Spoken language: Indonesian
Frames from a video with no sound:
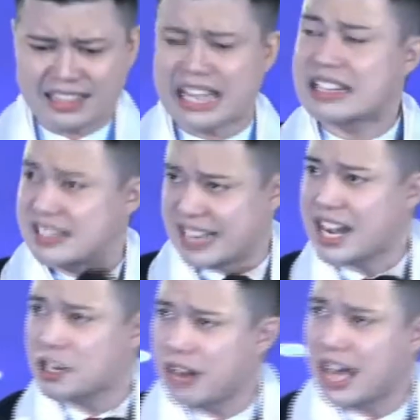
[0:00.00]
ketat di
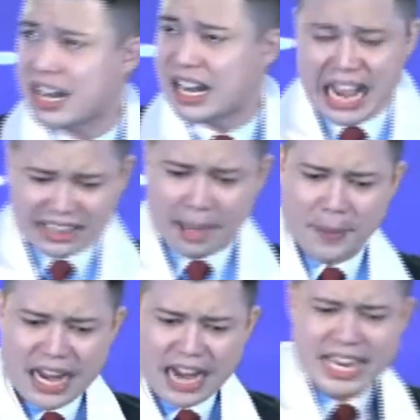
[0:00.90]
sana saudara.
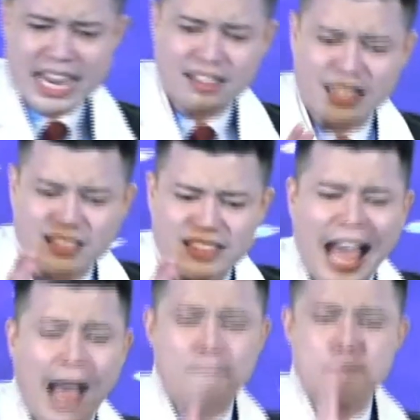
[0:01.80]
Tapi Daniel
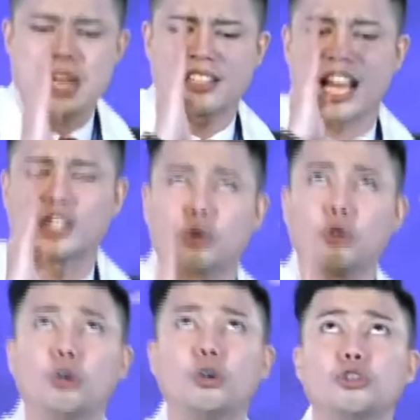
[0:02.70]
tetap bisa
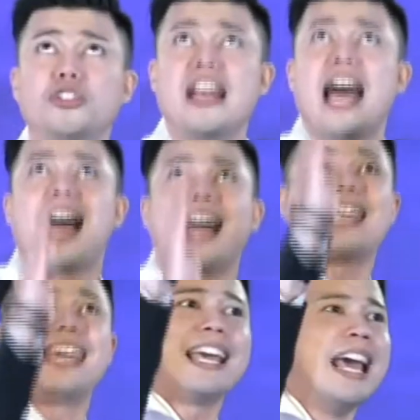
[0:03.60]
terus
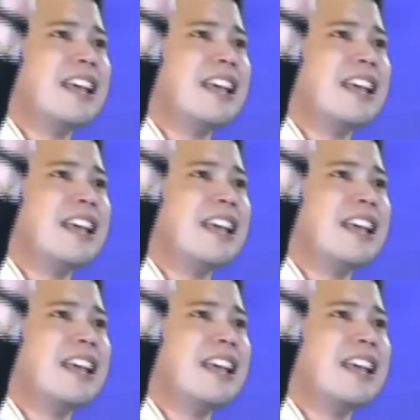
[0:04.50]
naik.